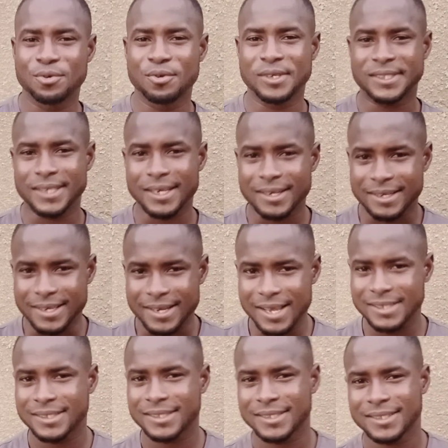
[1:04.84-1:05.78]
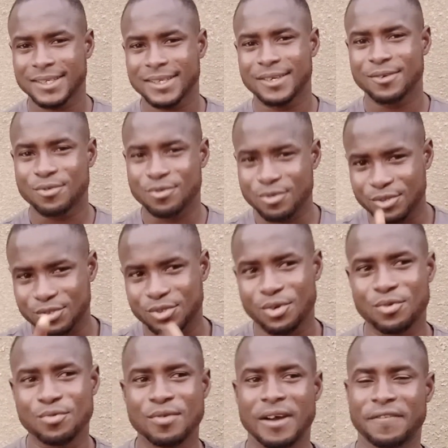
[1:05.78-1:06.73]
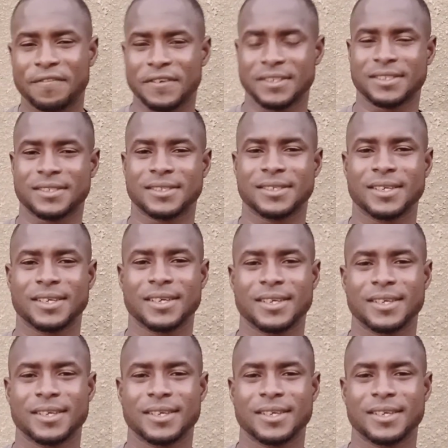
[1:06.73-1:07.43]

de cette grâce que Dieu lui a faite.